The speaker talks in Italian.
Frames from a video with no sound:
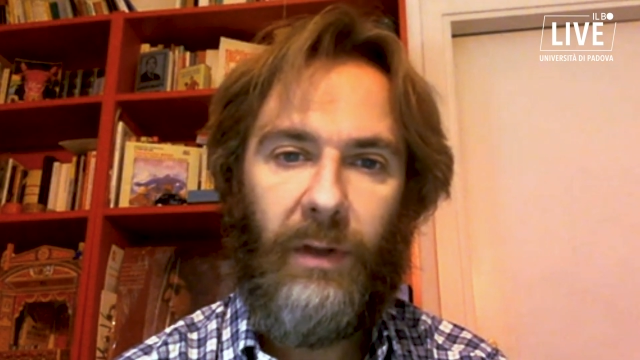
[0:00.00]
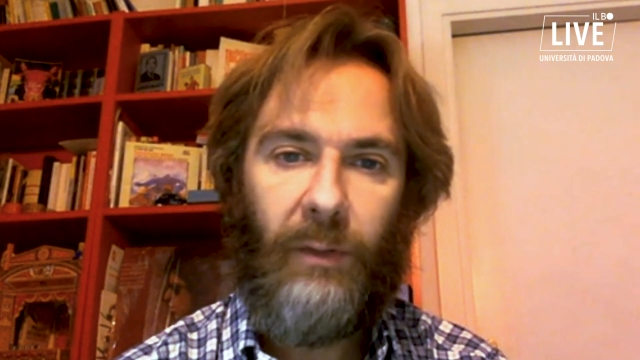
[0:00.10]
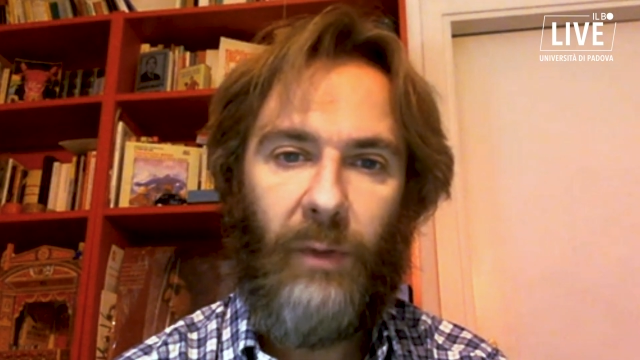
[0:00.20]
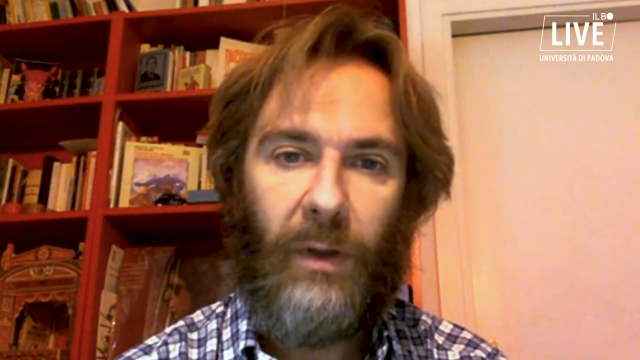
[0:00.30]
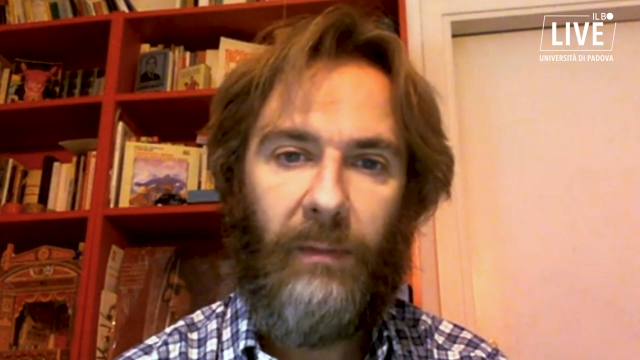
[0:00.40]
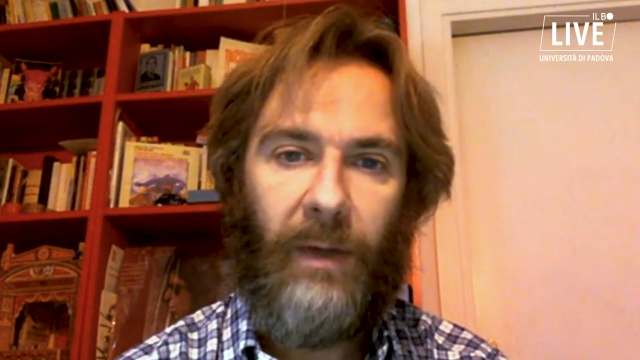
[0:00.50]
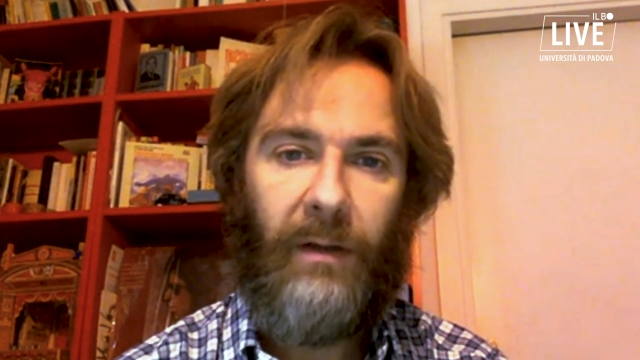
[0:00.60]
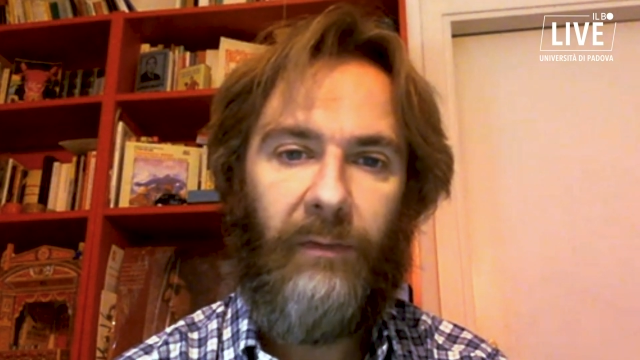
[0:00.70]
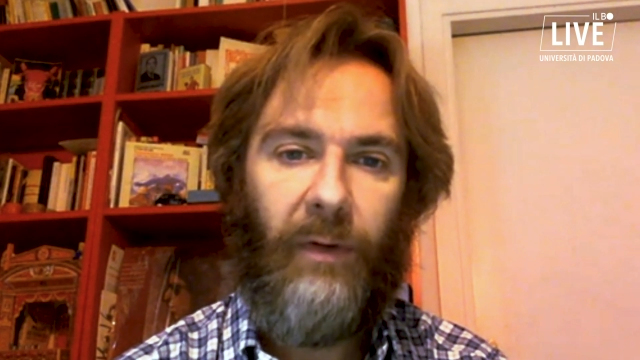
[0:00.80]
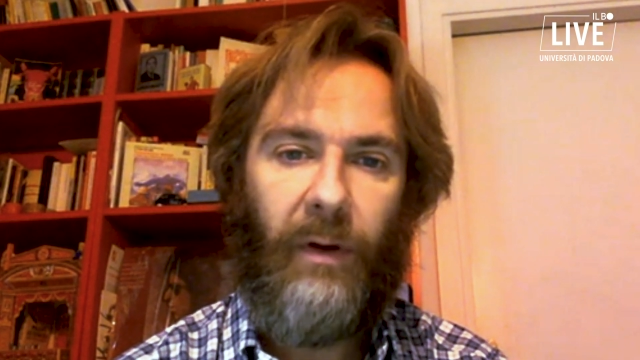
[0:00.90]
Edward Mani di
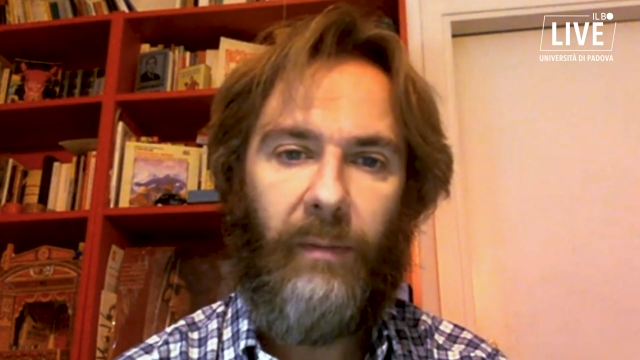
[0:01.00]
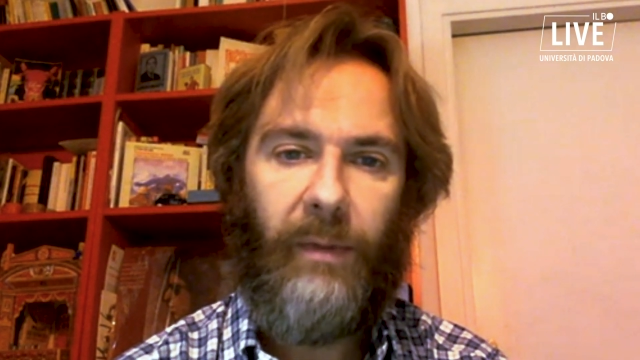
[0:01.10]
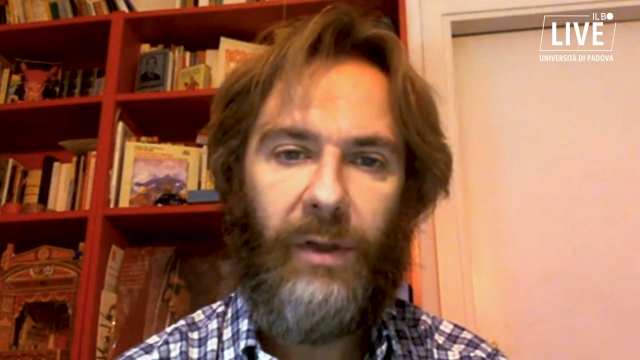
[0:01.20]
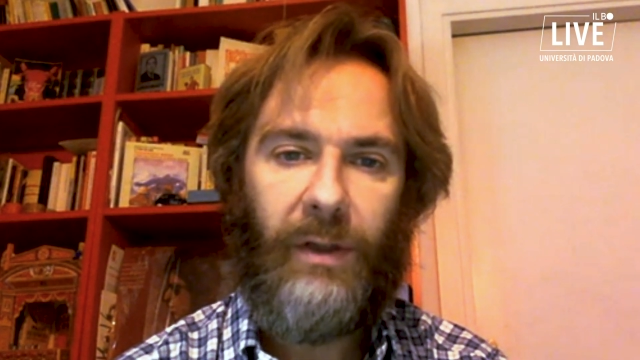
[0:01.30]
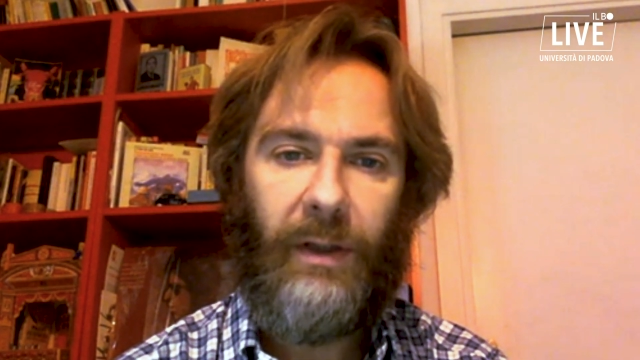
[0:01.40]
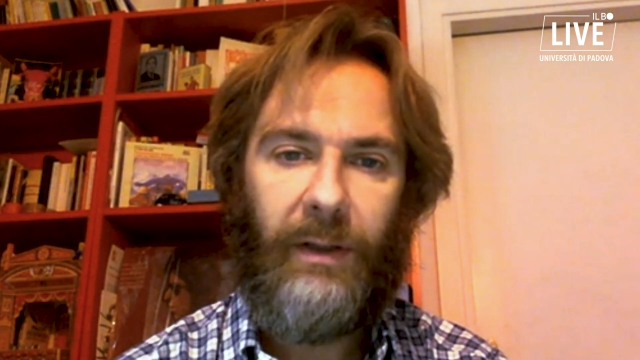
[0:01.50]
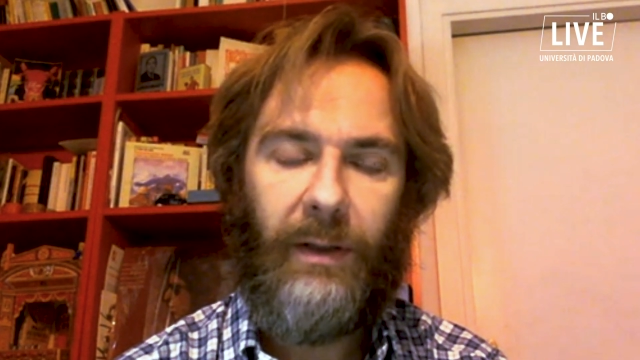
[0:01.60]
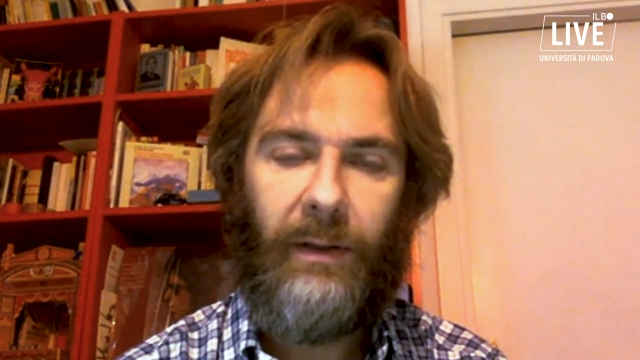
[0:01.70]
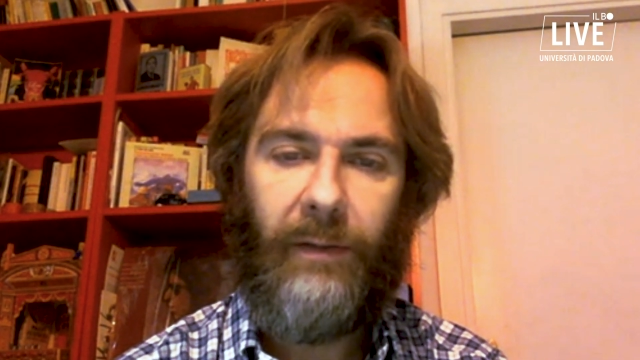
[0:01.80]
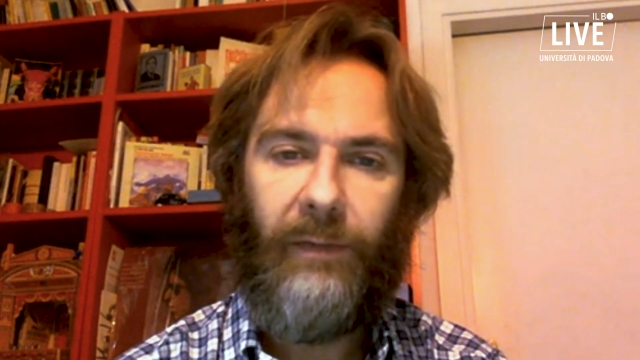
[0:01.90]
Forbice e tanti altri
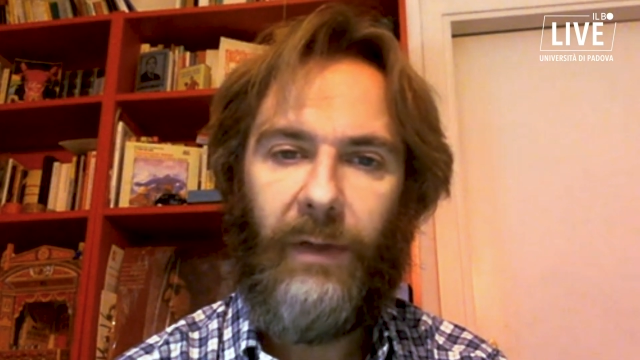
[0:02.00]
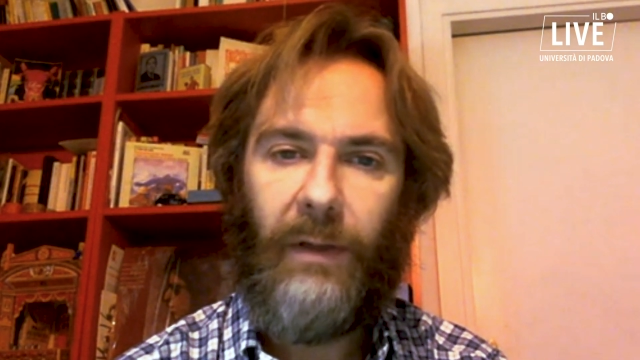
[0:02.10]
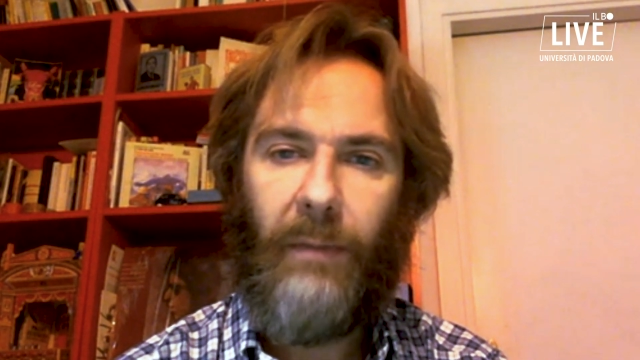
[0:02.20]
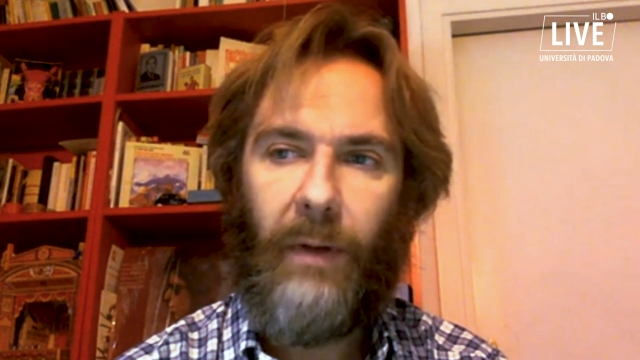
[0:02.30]
film,